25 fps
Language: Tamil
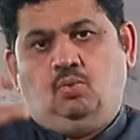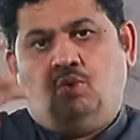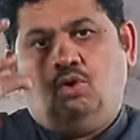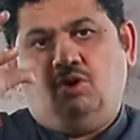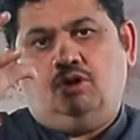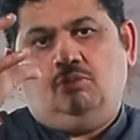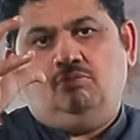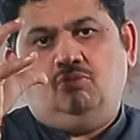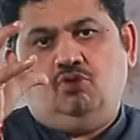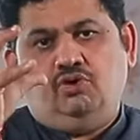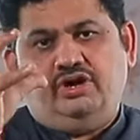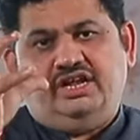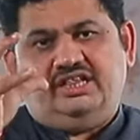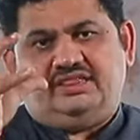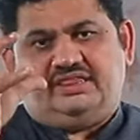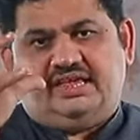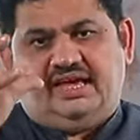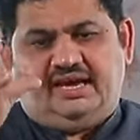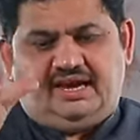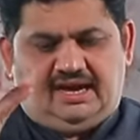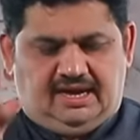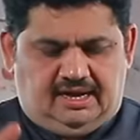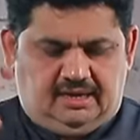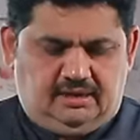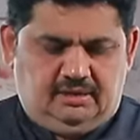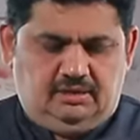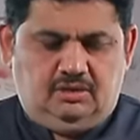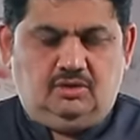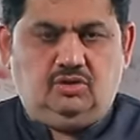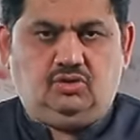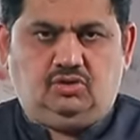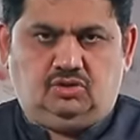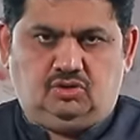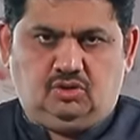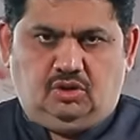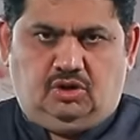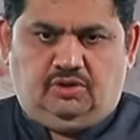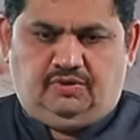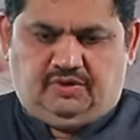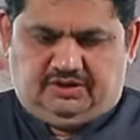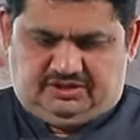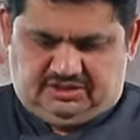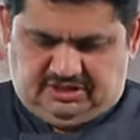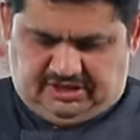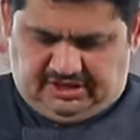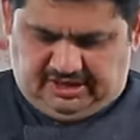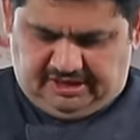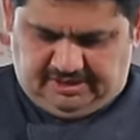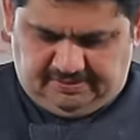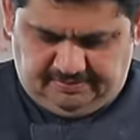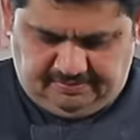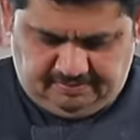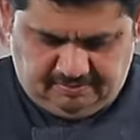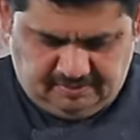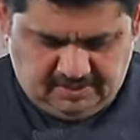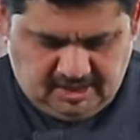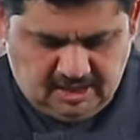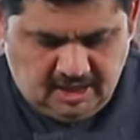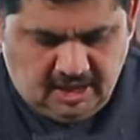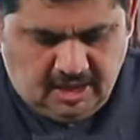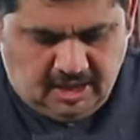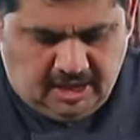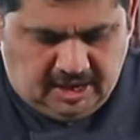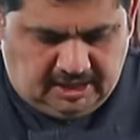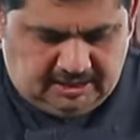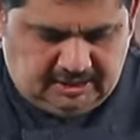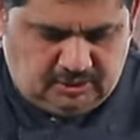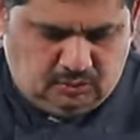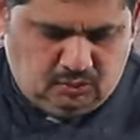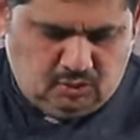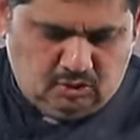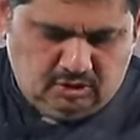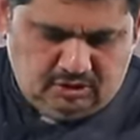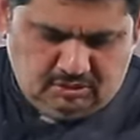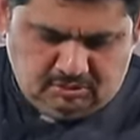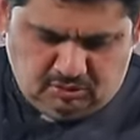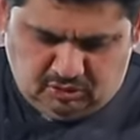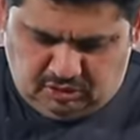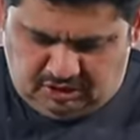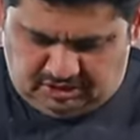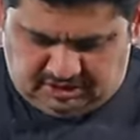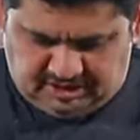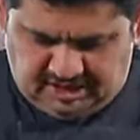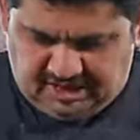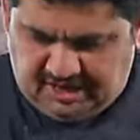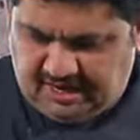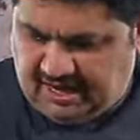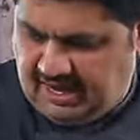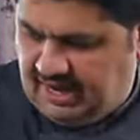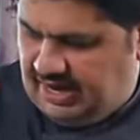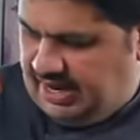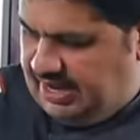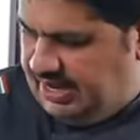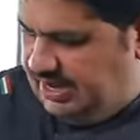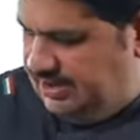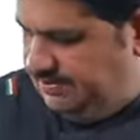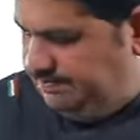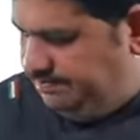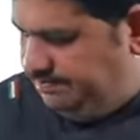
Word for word: ஒரு மூடி தேங்காய் துருவி வச்சுருக்கேன் அந்த ஒரு மூடி தேங்காயில்